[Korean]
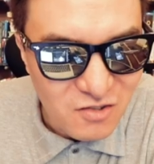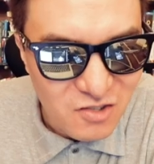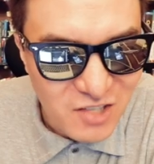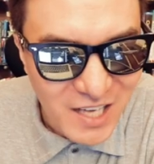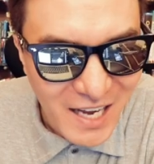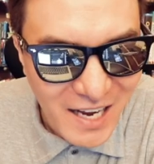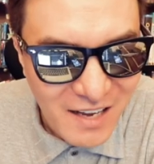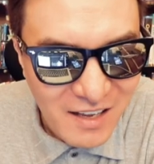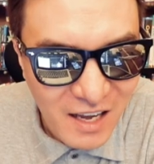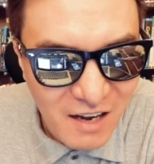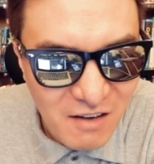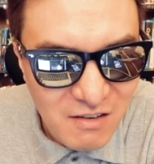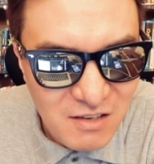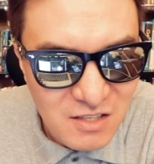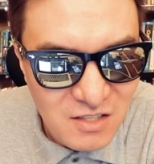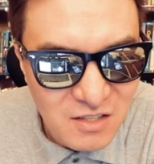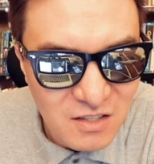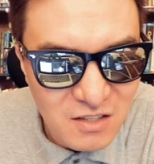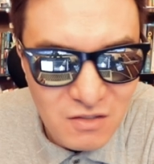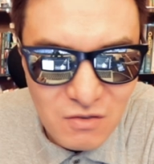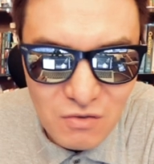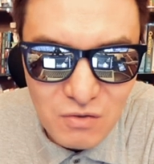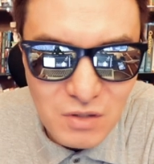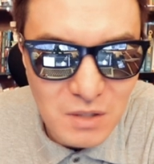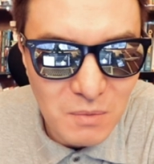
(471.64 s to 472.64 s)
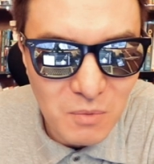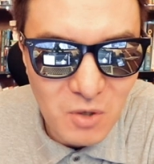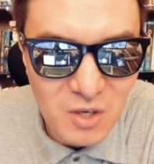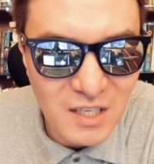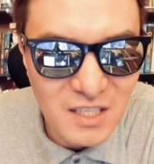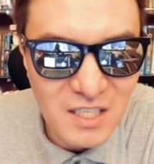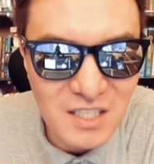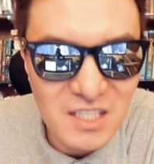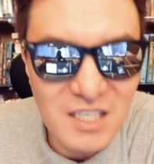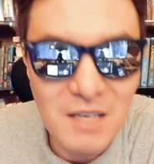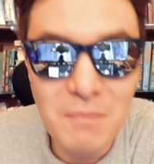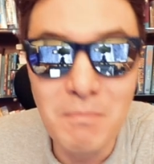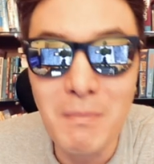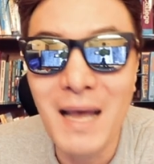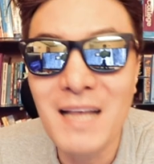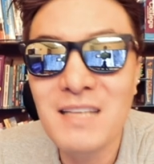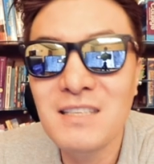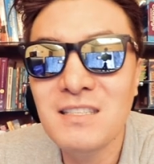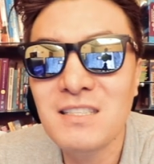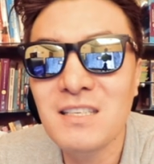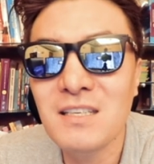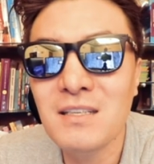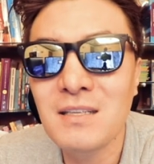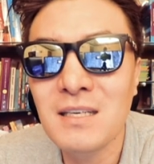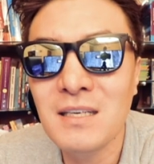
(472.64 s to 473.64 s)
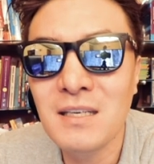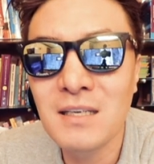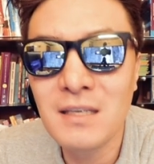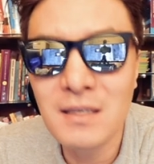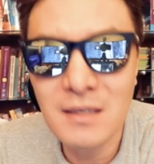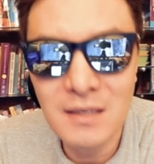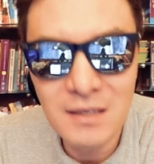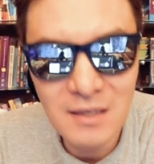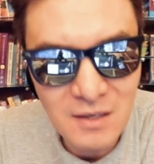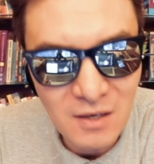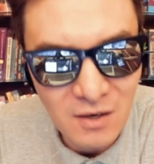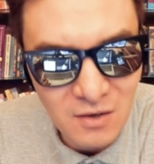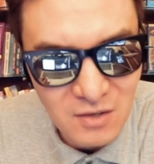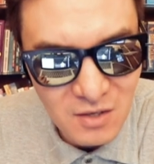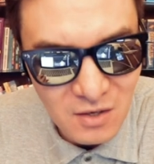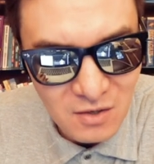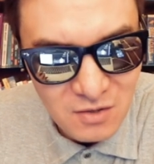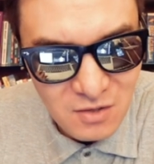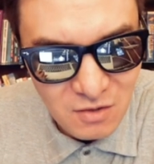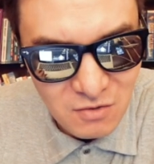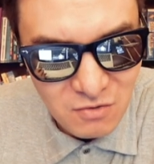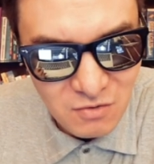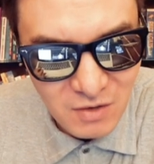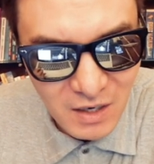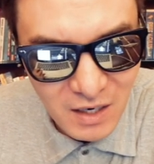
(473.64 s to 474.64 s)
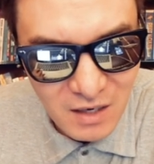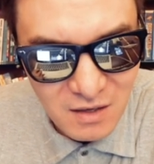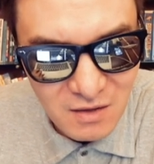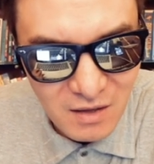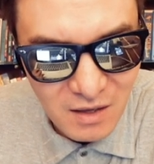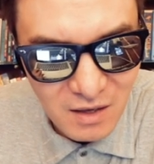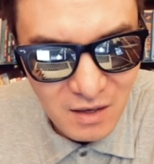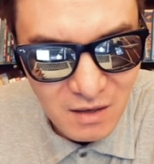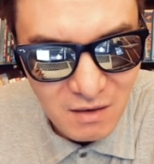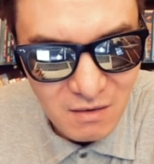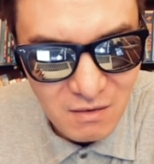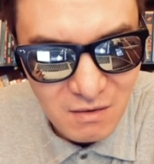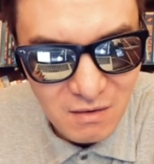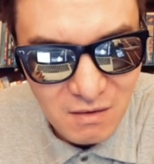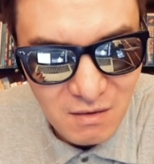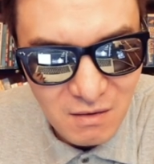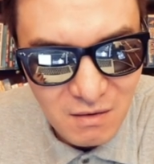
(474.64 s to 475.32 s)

잭 해리슨은 누군지 모르겠는데 지금 맨시티 현역 선수라는데